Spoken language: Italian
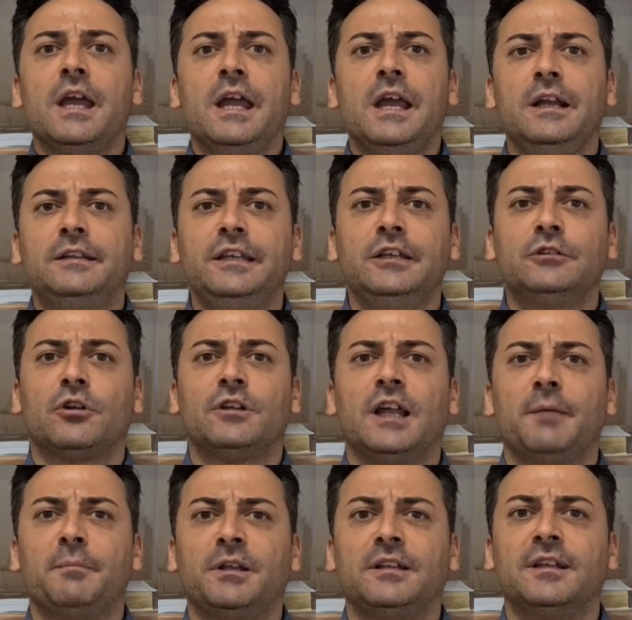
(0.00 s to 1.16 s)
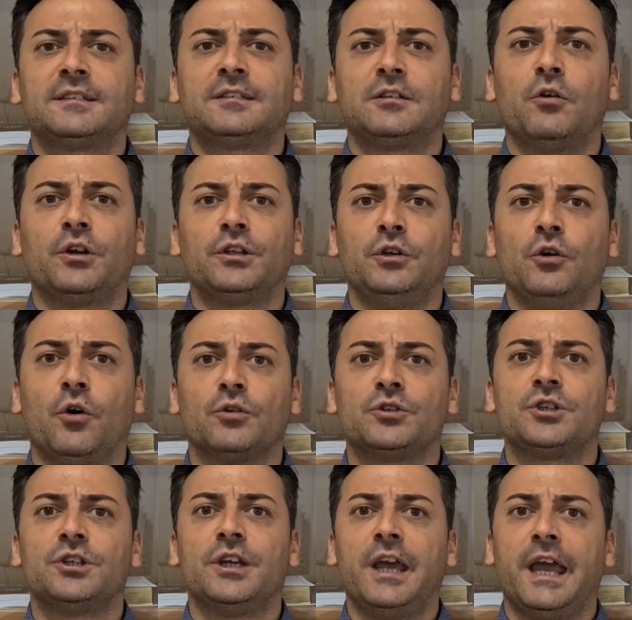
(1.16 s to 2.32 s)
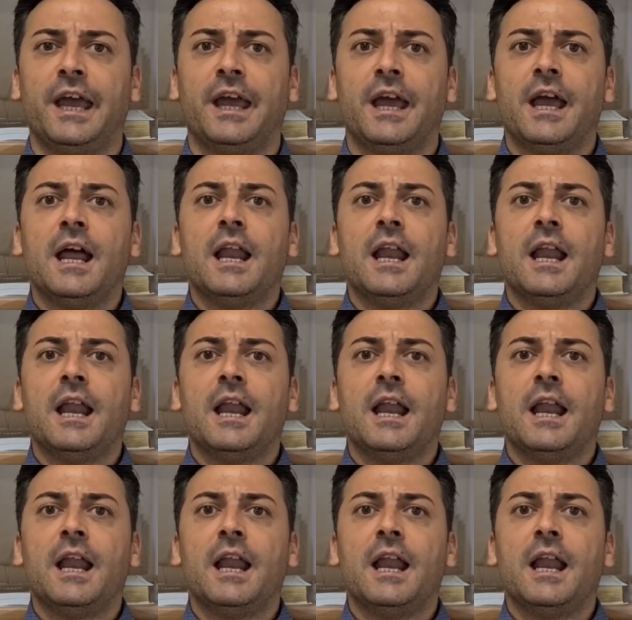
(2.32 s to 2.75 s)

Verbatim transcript: Il titolo della meditazione di oggi è